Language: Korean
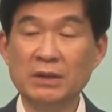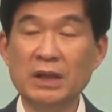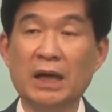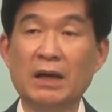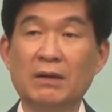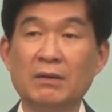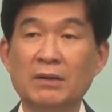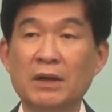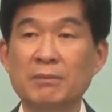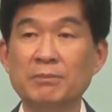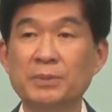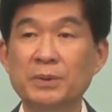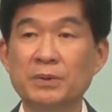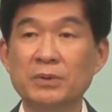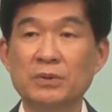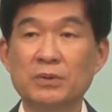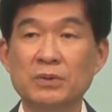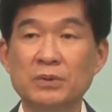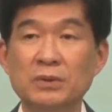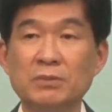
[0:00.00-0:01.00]
다른
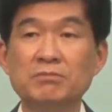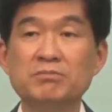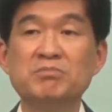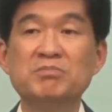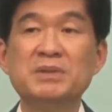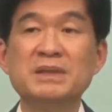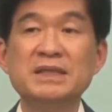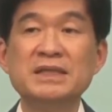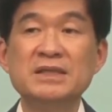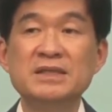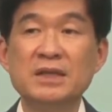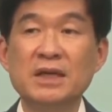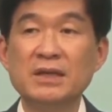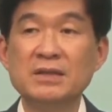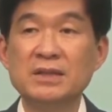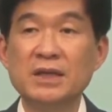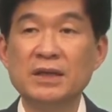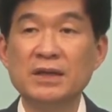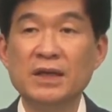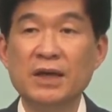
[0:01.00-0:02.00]
한편으로는 미지의
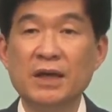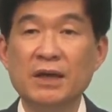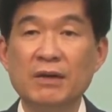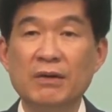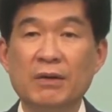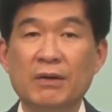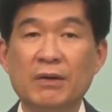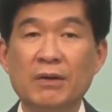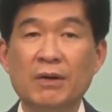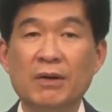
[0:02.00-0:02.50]
세계예요.